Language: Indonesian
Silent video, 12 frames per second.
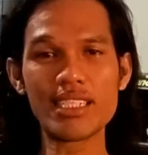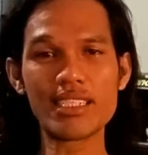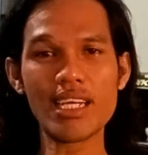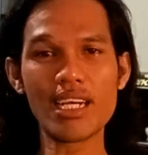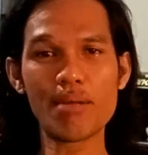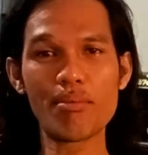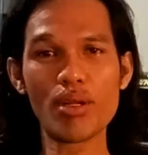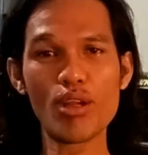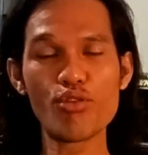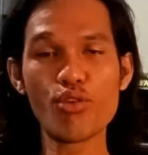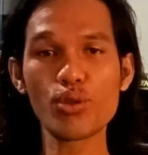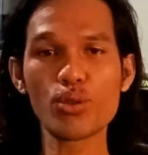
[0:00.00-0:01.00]
ceritakan
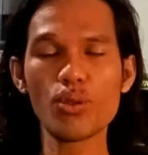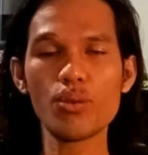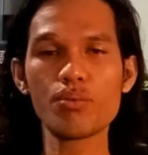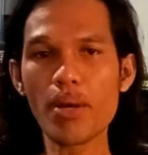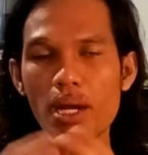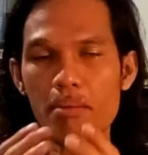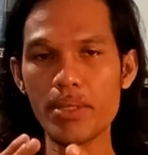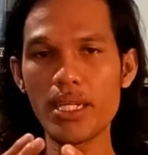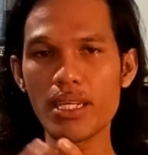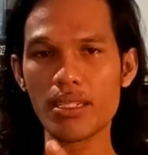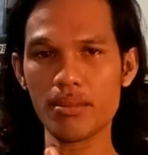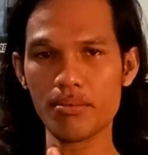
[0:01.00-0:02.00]
melalui foto, apakah
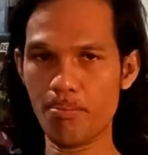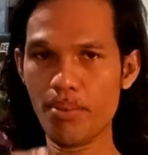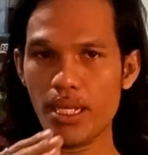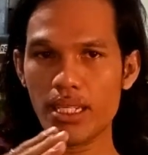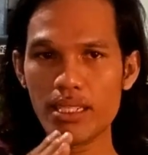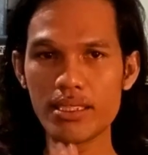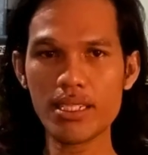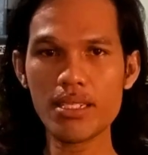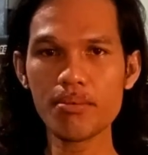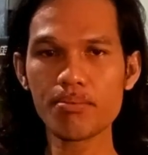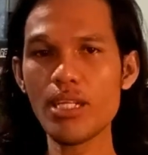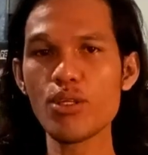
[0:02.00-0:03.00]
benar? Sampai
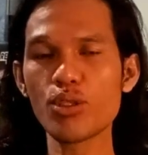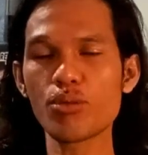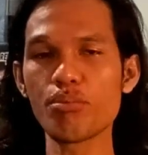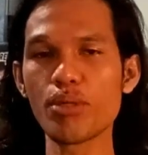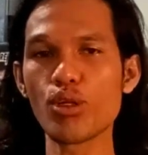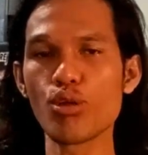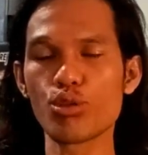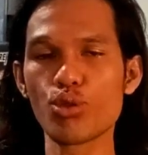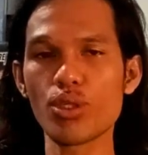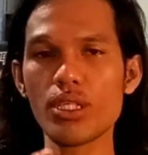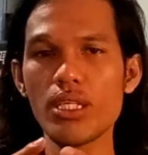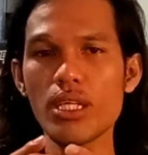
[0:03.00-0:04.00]
akhirnya si Dedot
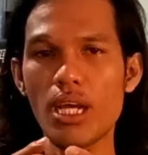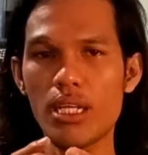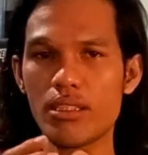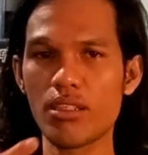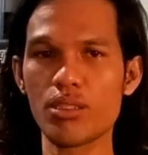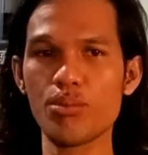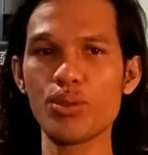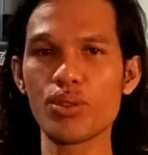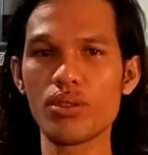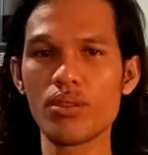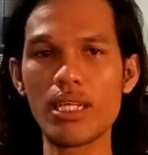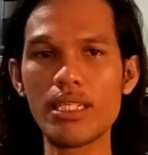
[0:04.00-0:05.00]
menelusuri hal tersebut.
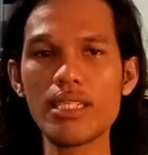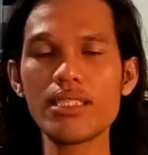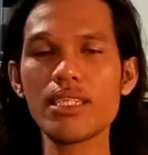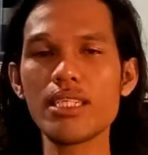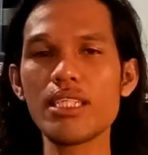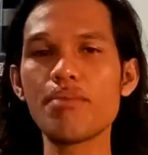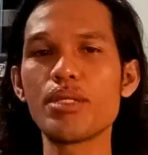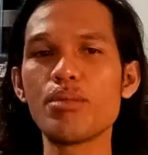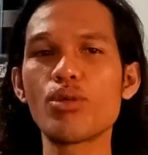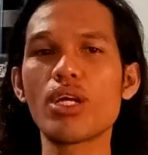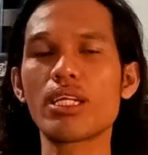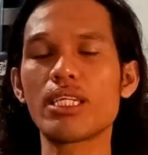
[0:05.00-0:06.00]
Akhirnya ia
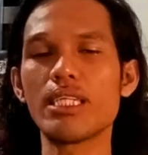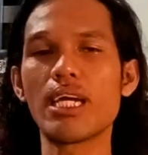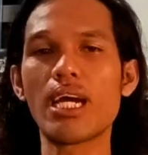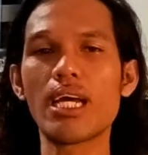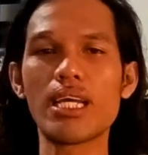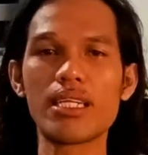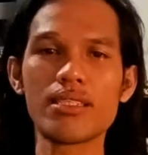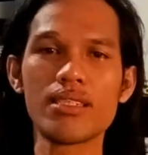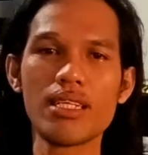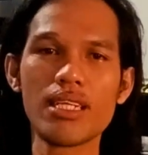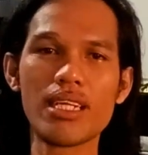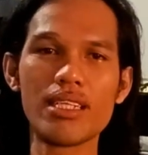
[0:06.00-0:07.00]
menemukan kejanggalan
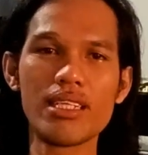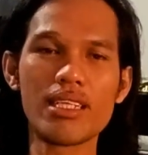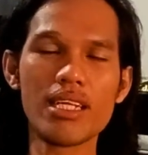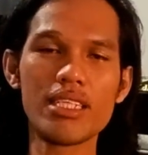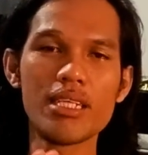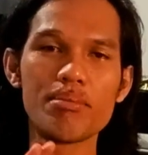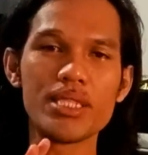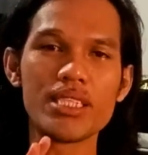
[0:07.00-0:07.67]
ketika ia